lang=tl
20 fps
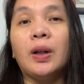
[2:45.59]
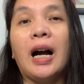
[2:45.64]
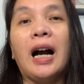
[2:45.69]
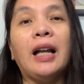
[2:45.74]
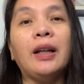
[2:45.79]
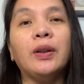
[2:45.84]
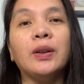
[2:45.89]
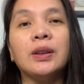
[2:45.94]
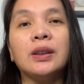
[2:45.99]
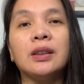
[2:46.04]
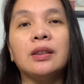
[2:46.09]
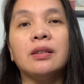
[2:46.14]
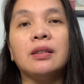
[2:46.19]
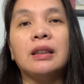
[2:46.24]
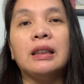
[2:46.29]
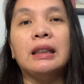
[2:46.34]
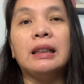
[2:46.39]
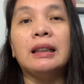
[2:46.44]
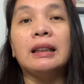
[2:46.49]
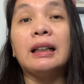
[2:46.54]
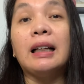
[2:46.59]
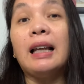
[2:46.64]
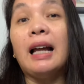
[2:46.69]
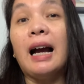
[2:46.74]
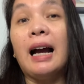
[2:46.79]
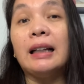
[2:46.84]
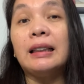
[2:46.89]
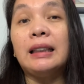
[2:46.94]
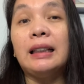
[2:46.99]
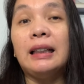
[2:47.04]
Halos
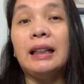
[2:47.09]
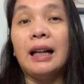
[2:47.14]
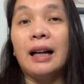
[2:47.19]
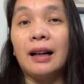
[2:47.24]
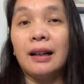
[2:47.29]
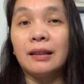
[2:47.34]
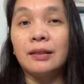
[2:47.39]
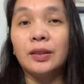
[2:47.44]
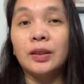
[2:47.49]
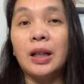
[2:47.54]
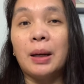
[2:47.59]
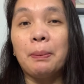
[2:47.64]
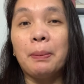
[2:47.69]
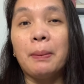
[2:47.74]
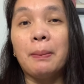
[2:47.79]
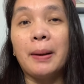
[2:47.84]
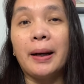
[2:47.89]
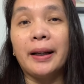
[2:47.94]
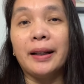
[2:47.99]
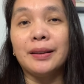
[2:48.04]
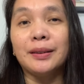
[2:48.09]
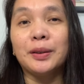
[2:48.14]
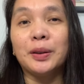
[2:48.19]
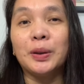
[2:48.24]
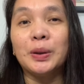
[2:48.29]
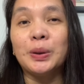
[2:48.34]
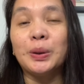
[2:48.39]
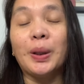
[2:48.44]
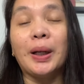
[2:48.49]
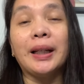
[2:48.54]
kalahati lang no napabayad ko.
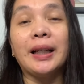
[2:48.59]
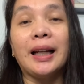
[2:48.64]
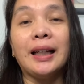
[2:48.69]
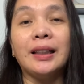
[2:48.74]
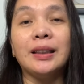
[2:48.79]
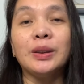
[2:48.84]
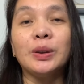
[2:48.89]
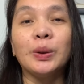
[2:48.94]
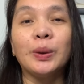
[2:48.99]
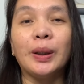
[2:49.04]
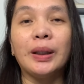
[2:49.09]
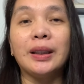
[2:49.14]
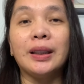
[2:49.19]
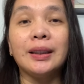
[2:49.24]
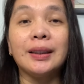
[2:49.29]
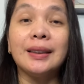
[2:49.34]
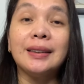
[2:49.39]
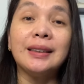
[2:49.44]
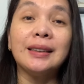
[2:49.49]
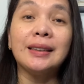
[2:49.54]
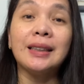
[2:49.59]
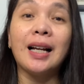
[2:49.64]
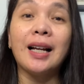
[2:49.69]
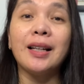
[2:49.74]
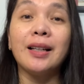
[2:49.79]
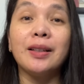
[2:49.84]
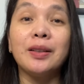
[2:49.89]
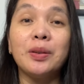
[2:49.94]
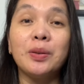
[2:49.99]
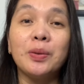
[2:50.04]
So, I cannot surrender kasi
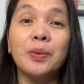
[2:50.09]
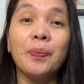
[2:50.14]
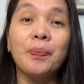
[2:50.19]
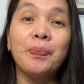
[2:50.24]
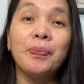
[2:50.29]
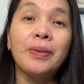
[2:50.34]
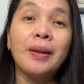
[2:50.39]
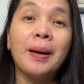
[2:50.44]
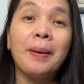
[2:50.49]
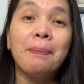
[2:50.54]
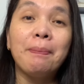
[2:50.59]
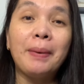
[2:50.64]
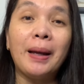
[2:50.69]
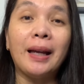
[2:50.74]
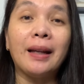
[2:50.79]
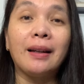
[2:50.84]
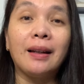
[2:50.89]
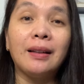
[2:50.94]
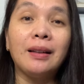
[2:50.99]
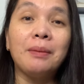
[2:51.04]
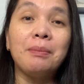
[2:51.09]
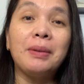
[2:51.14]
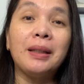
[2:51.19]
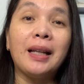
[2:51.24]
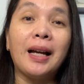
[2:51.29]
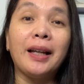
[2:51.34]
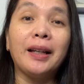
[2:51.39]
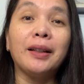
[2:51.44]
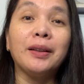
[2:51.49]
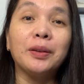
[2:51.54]
sayang yung pera na
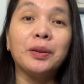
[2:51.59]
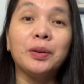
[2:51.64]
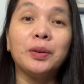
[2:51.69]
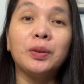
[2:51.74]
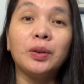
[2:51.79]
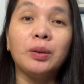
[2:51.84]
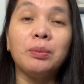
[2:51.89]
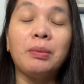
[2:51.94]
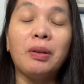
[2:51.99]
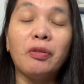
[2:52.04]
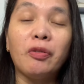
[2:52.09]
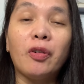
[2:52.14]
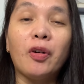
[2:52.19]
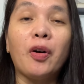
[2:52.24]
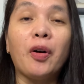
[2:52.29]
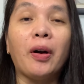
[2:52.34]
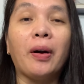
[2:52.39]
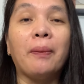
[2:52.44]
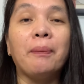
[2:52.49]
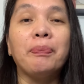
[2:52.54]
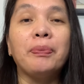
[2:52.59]
binayad ko doon before.